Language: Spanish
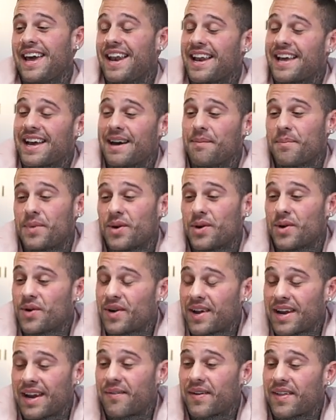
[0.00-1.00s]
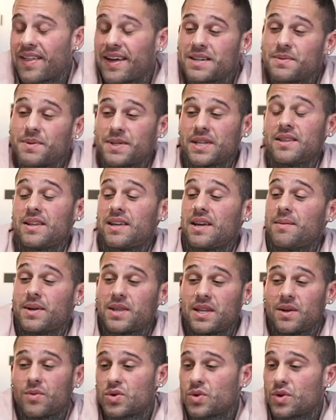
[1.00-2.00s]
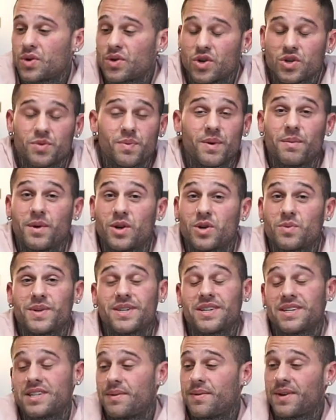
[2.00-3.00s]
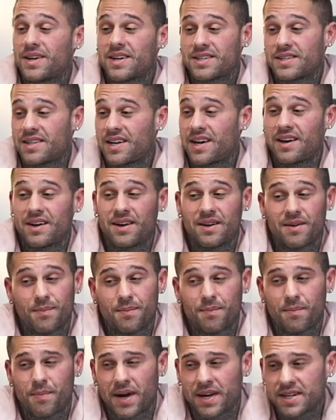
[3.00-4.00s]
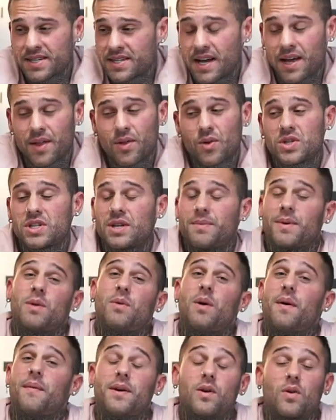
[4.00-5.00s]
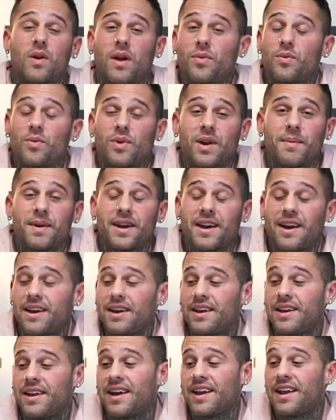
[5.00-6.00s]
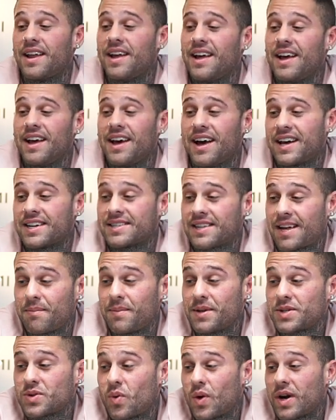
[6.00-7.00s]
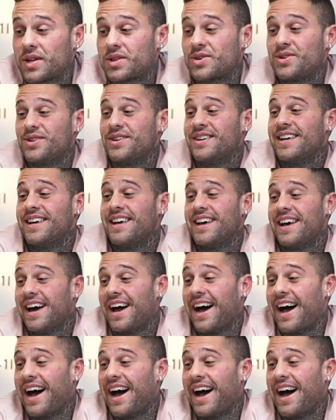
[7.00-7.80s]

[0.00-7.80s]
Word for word: El cambio, la verdad, es bastante llamativo, sobre todo los primeros meses se ve que está pasado, se ve como va mejorando de una manera lineal hasta el mes 4.